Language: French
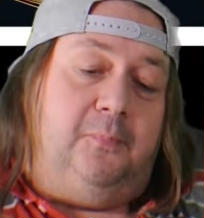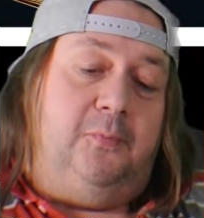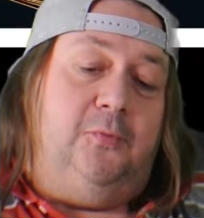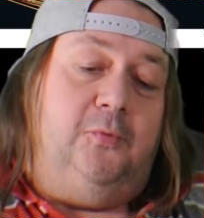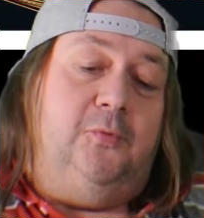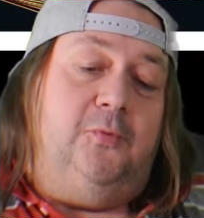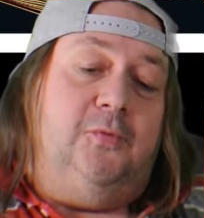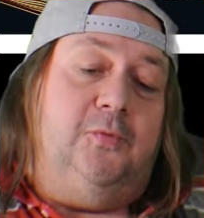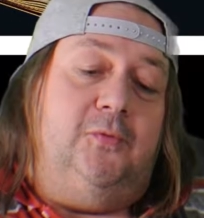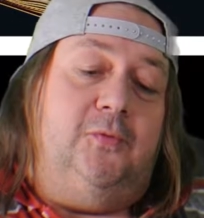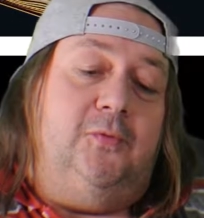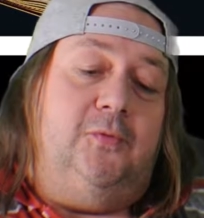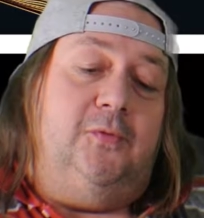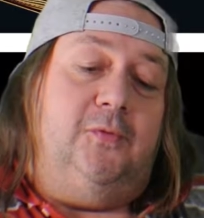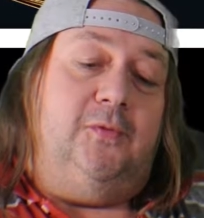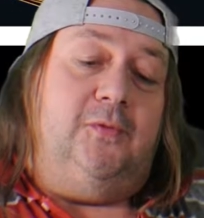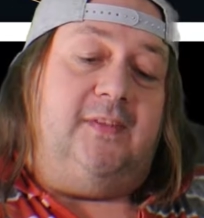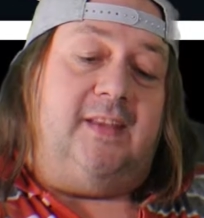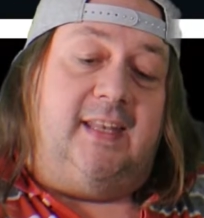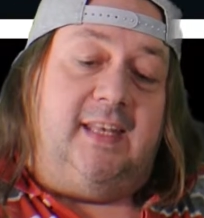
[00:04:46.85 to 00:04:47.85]

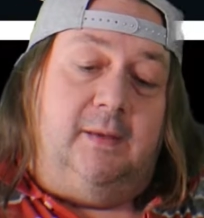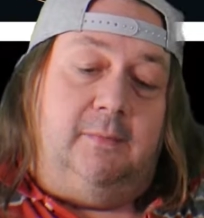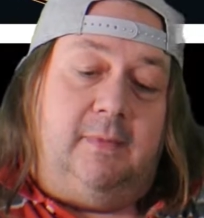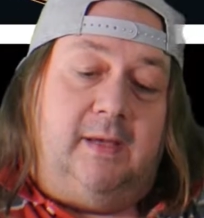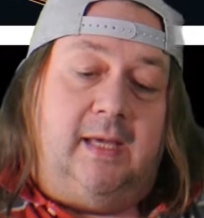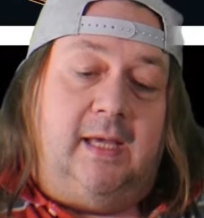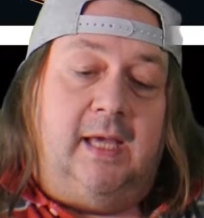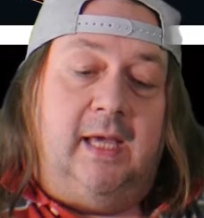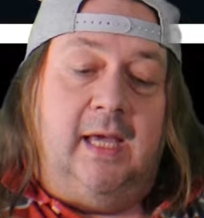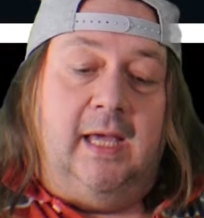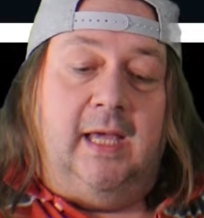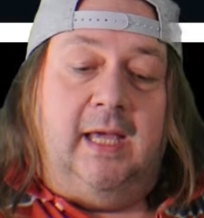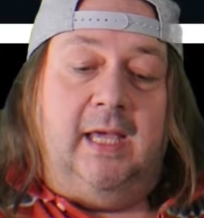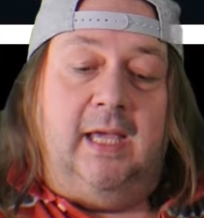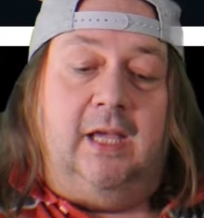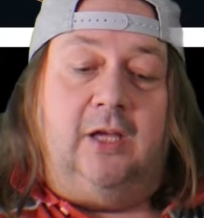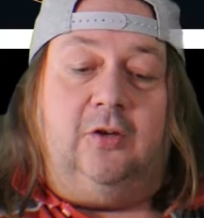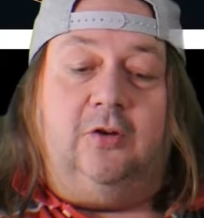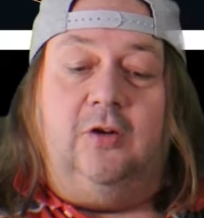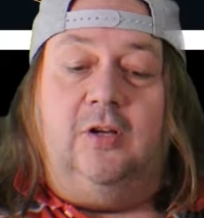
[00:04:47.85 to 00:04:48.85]
plus animés
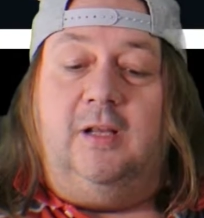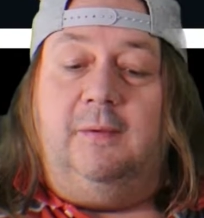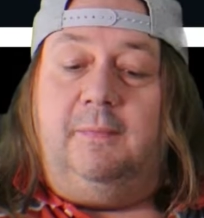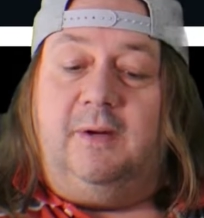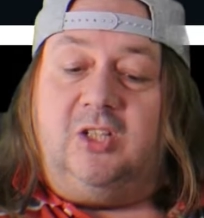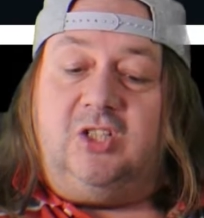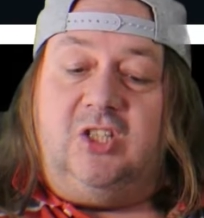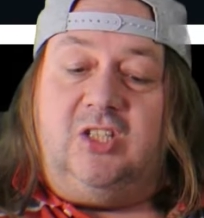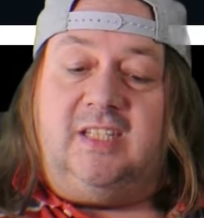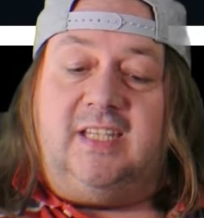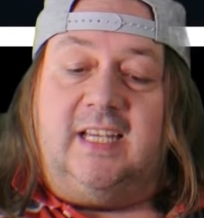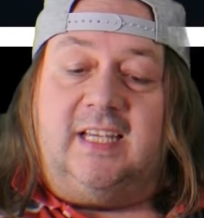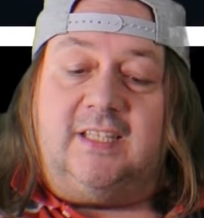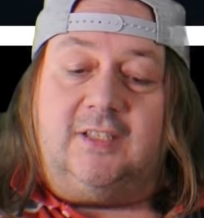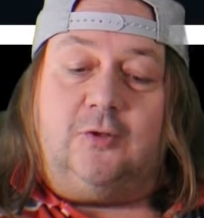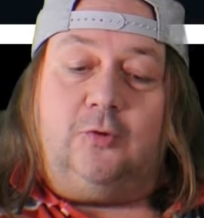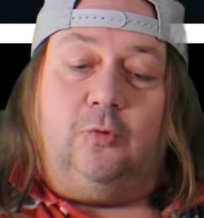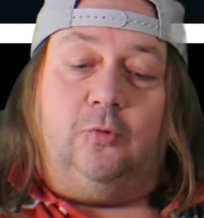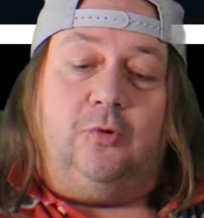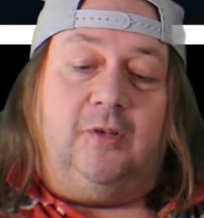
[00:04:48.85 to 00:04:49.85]
et que les magiciens
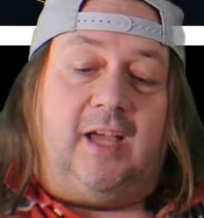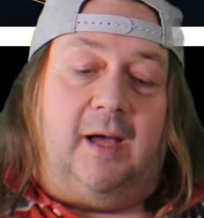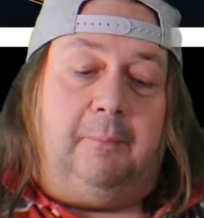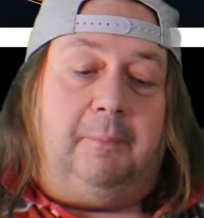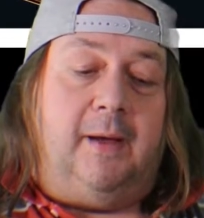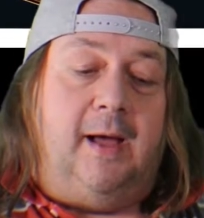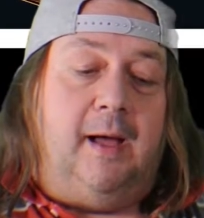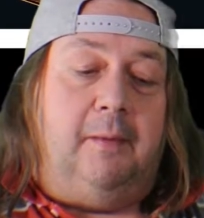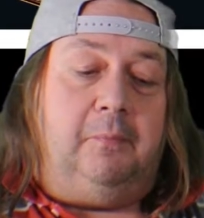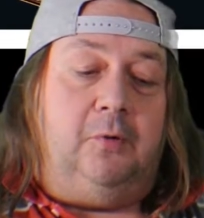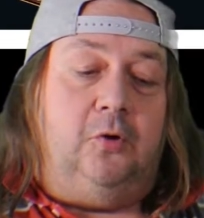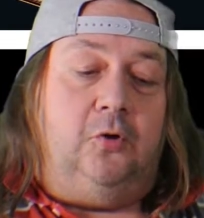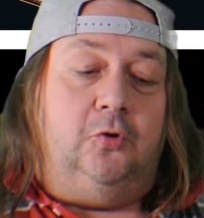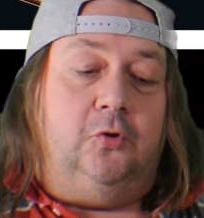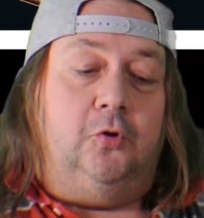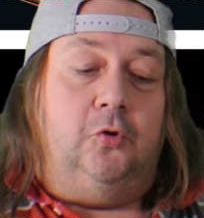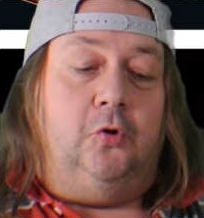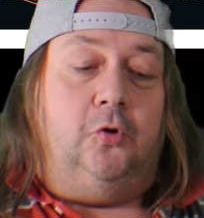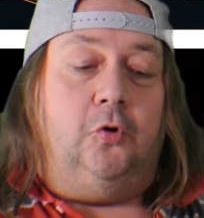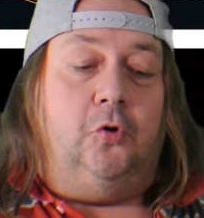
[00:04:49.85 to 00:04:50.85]
seront capables
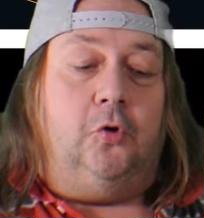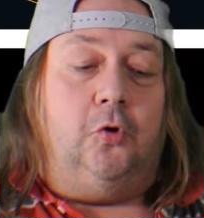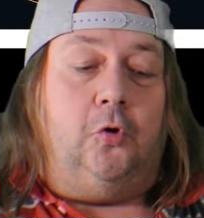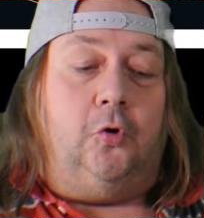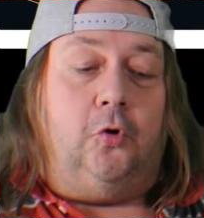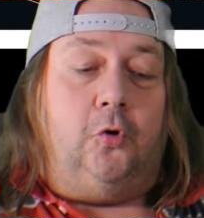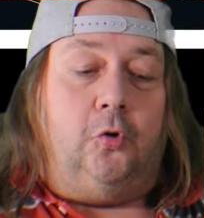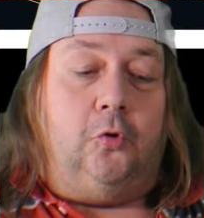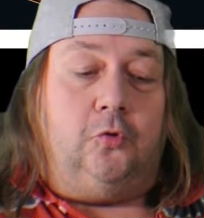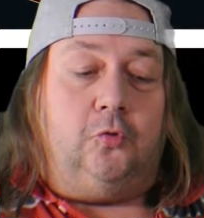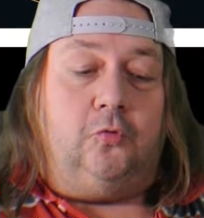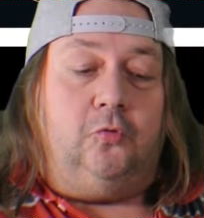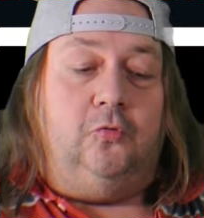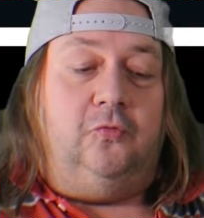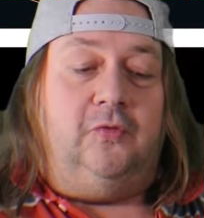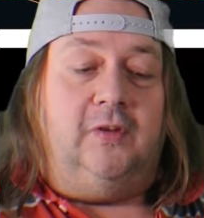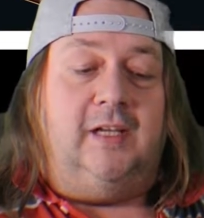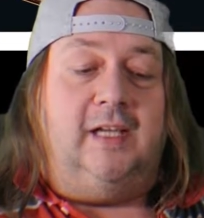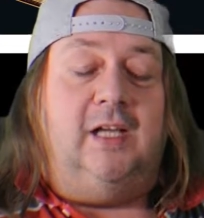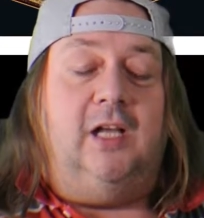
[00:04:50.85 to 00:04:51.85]
de
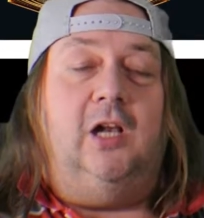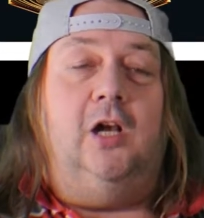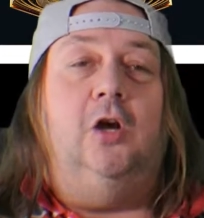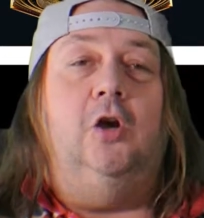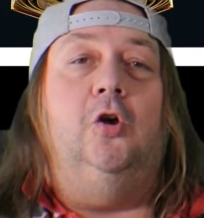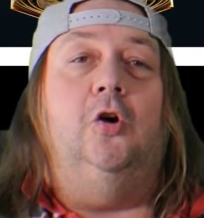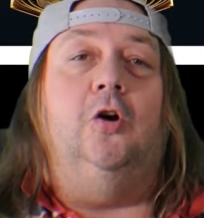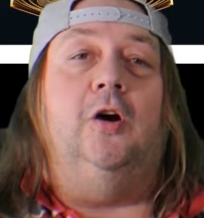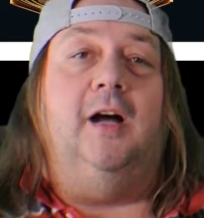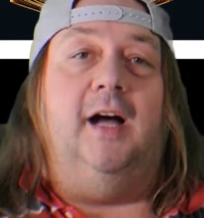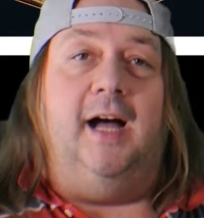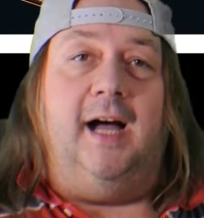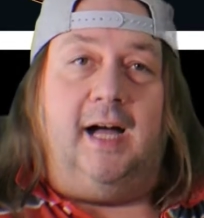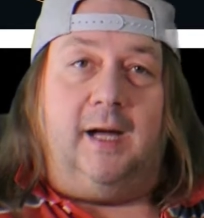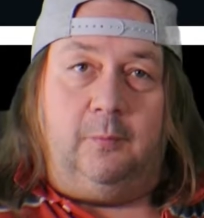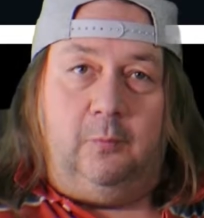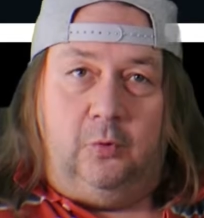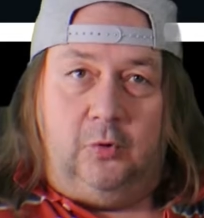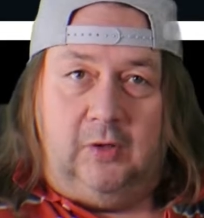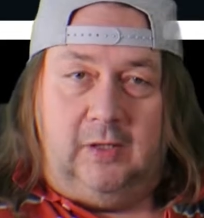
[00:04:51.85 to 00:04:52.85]
retrouver leur
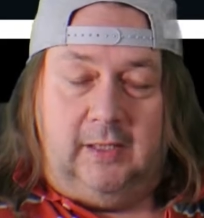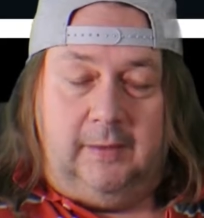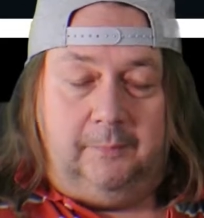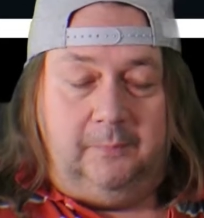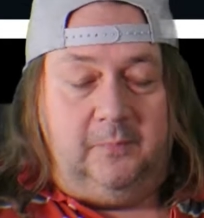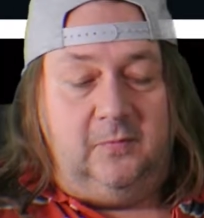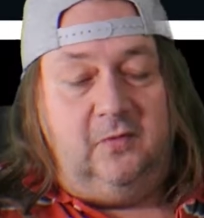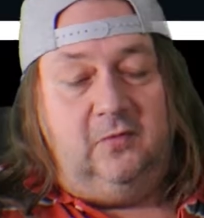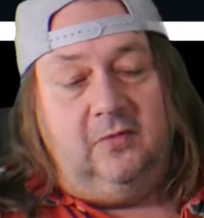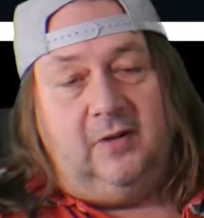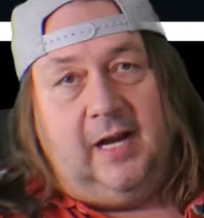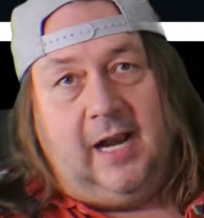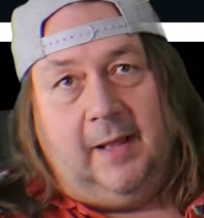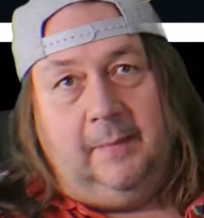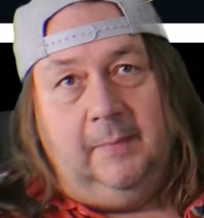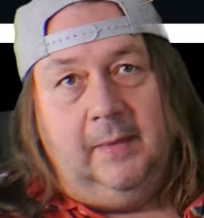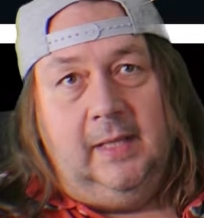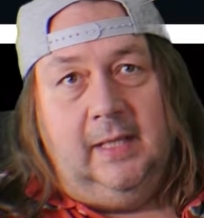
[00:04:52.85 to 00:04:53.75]
harmonie. Voilà.